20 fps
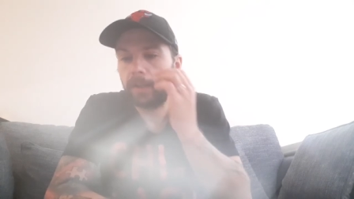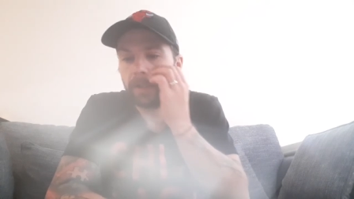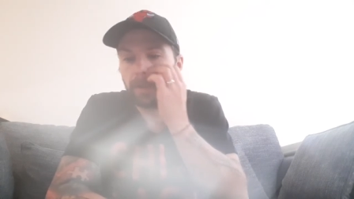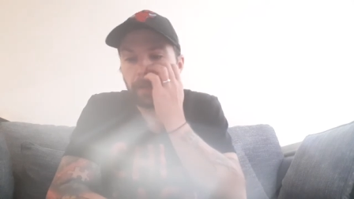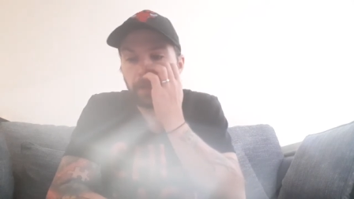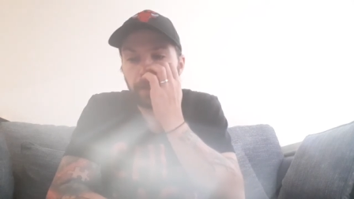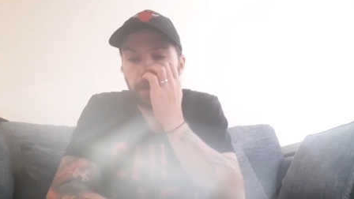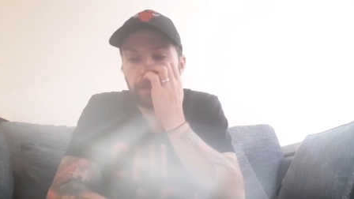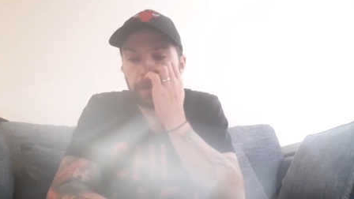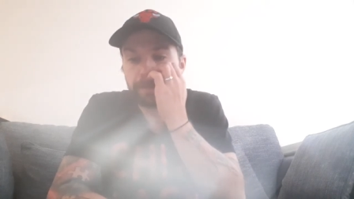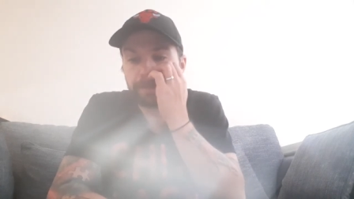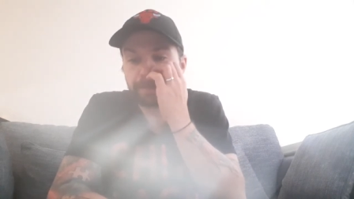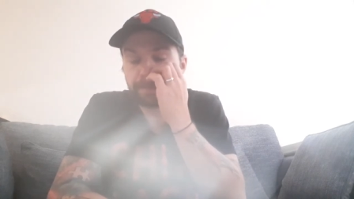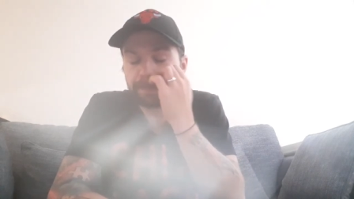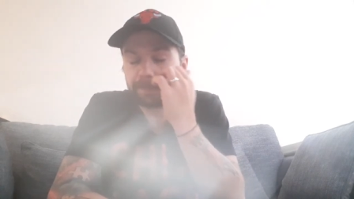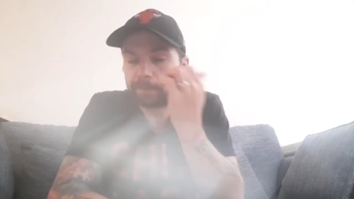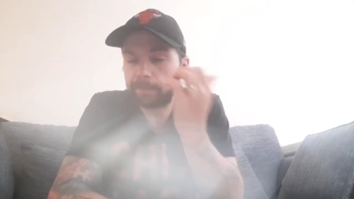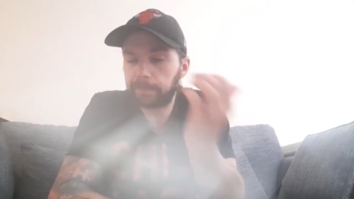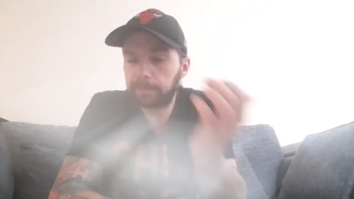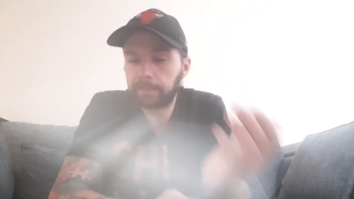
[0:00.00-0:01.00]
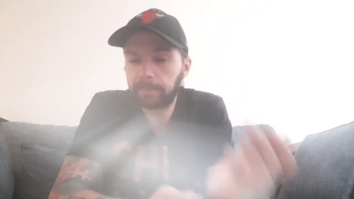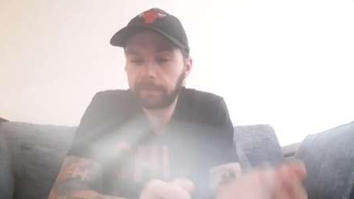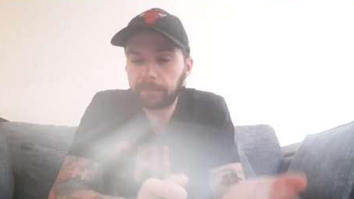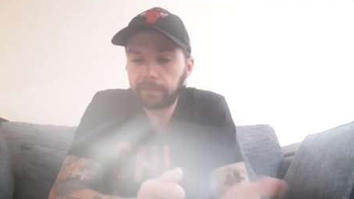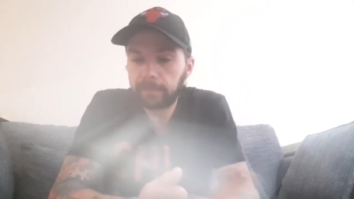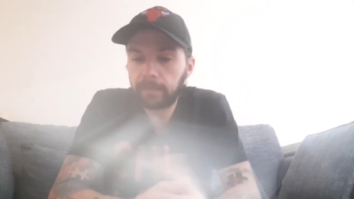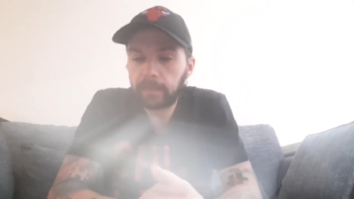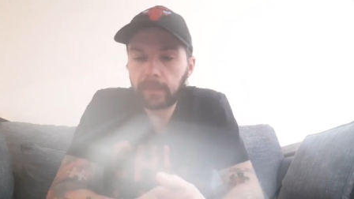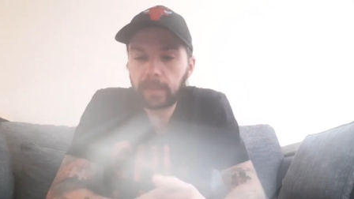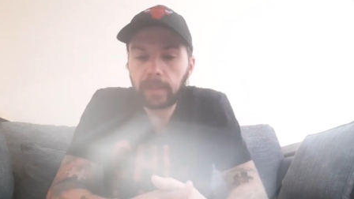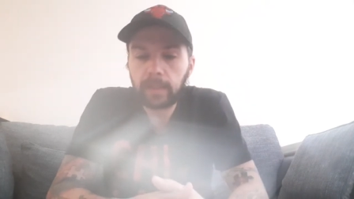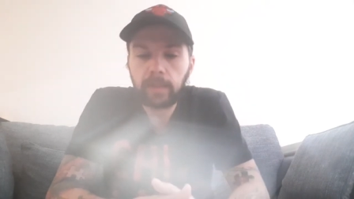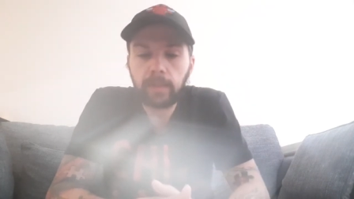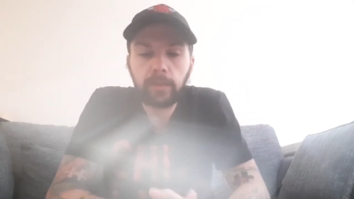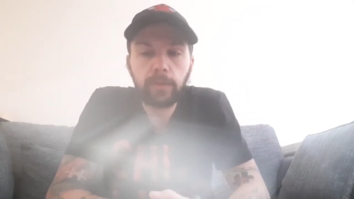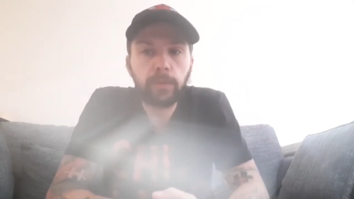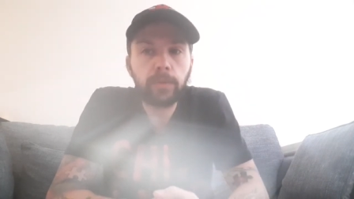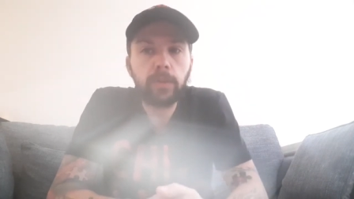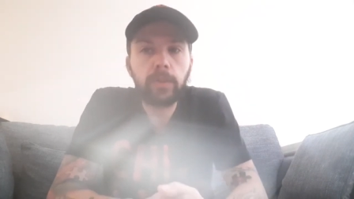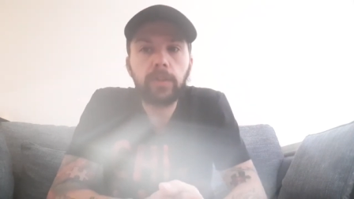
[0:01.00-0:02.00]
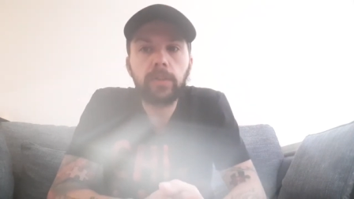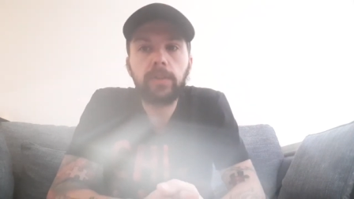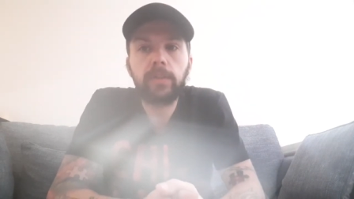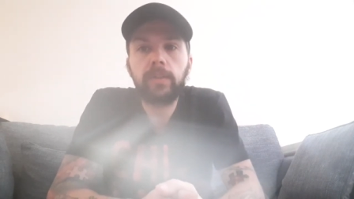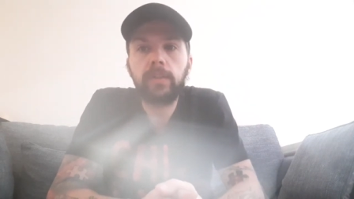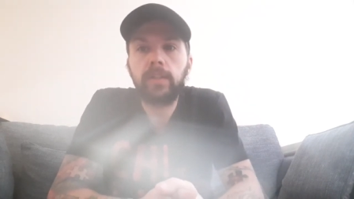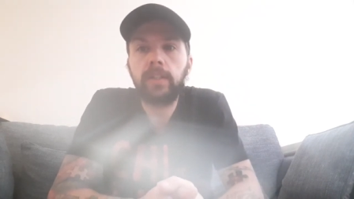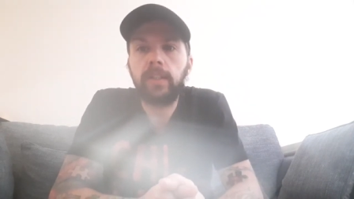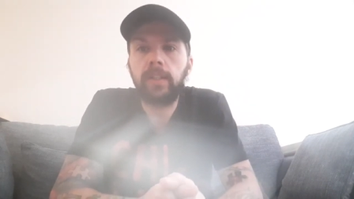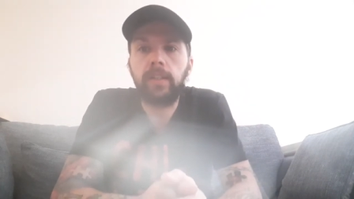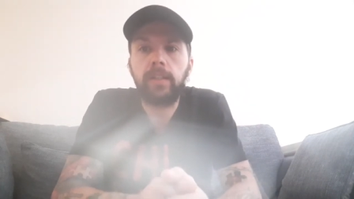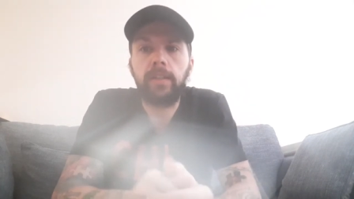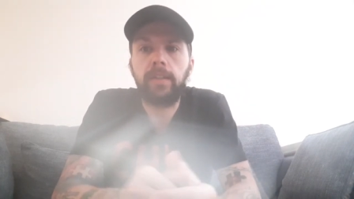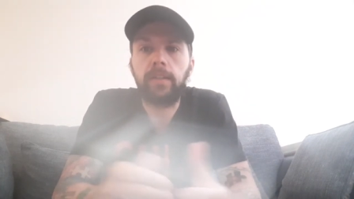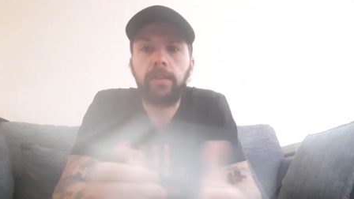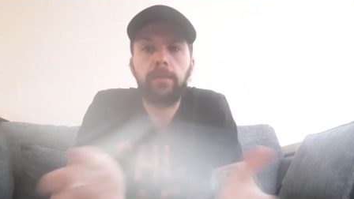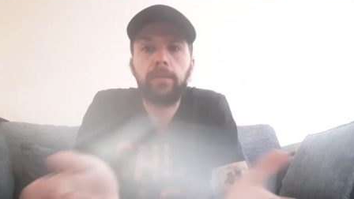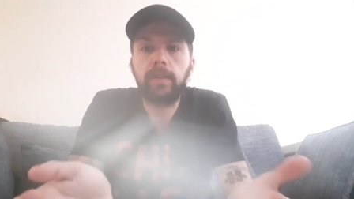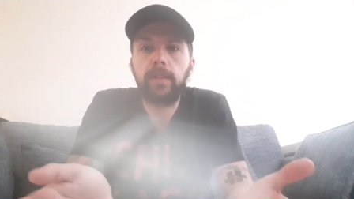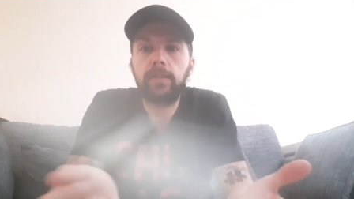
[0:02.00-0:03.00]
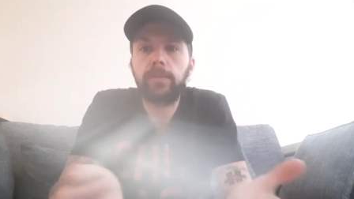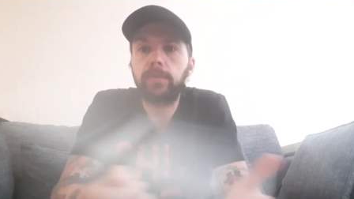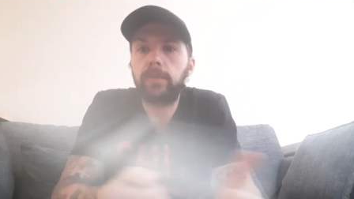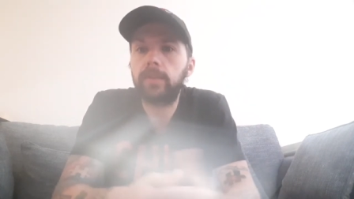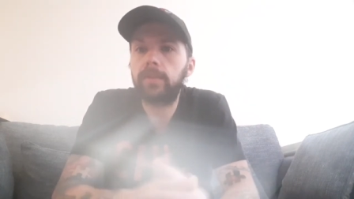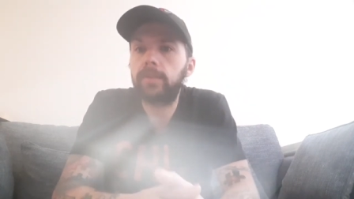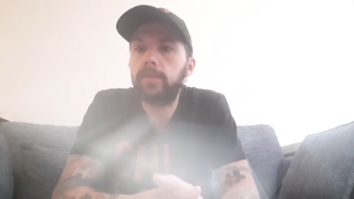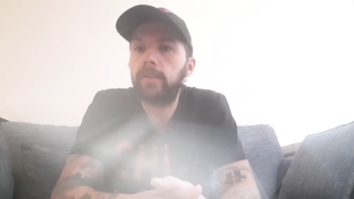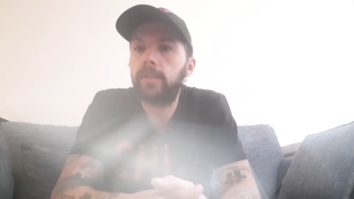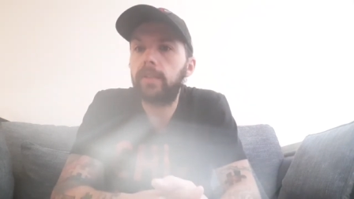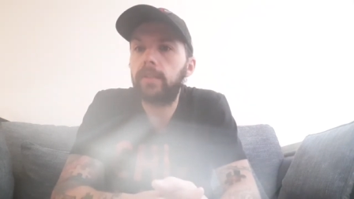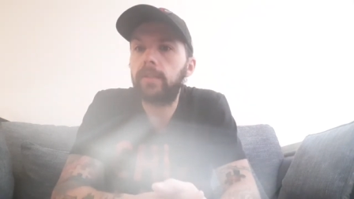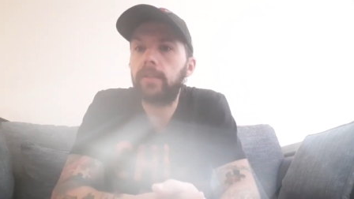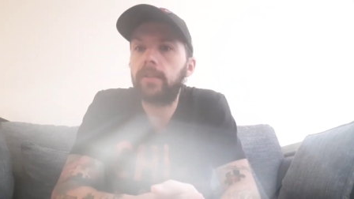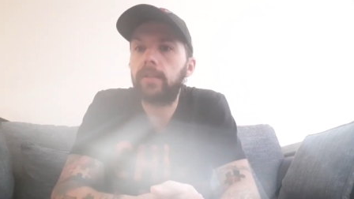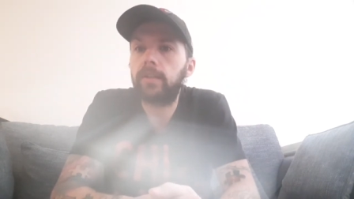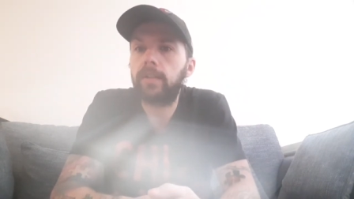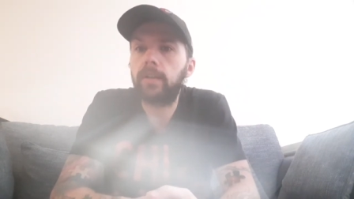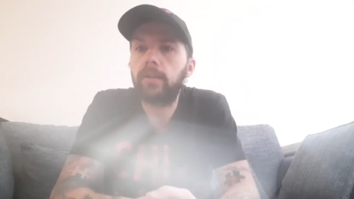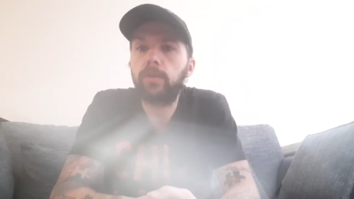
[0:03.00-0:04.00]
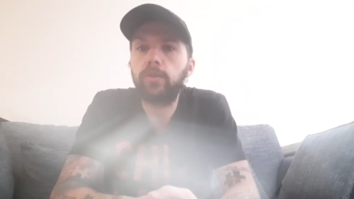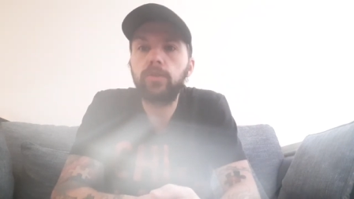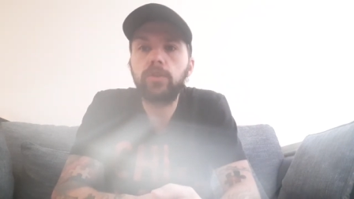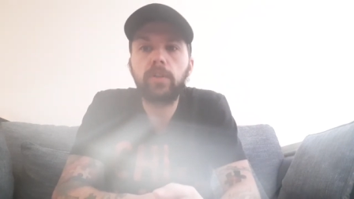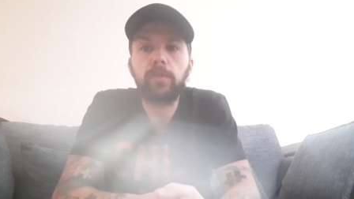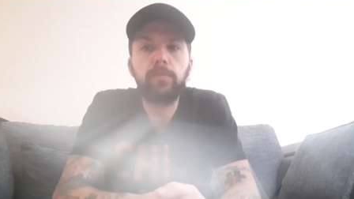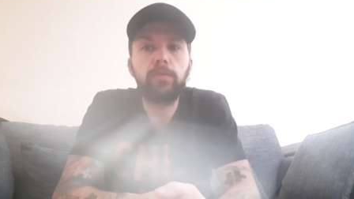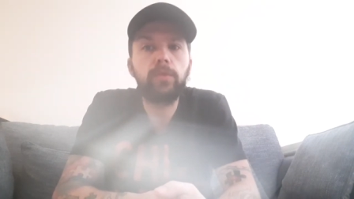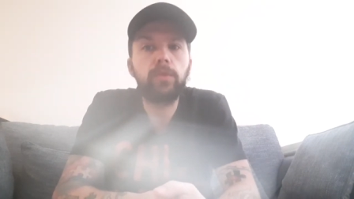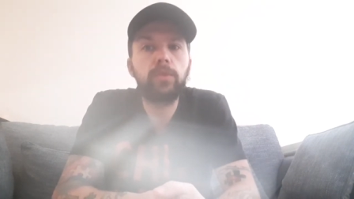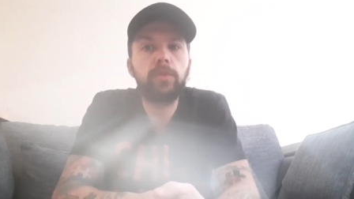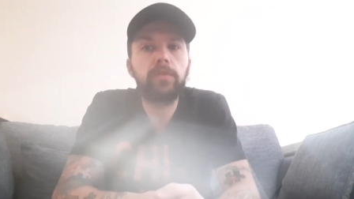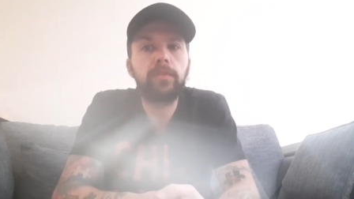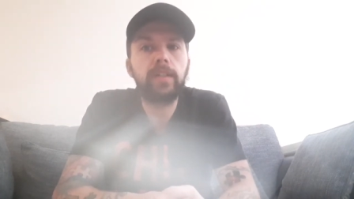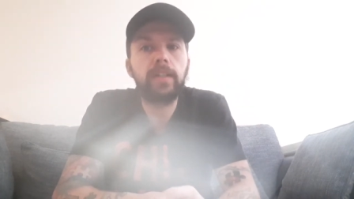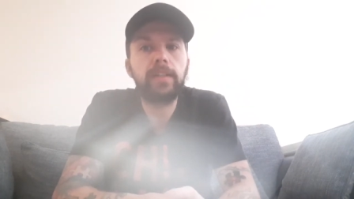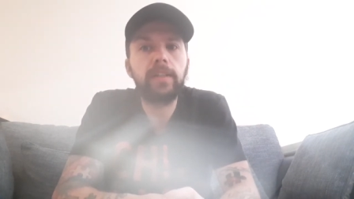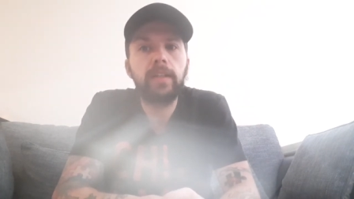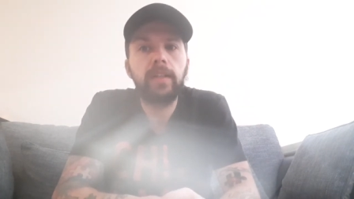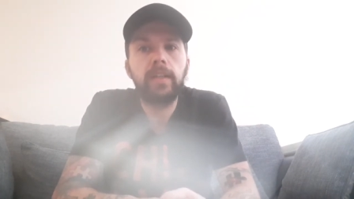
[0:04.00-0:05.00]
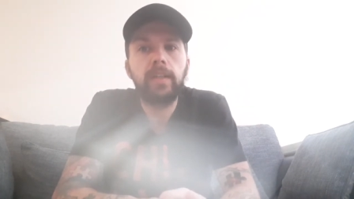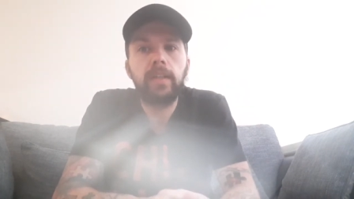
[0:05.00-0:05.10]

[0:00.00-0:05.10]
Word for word: Euh, donc, euh, et, voilà, tu vois, un coach comme Donovan,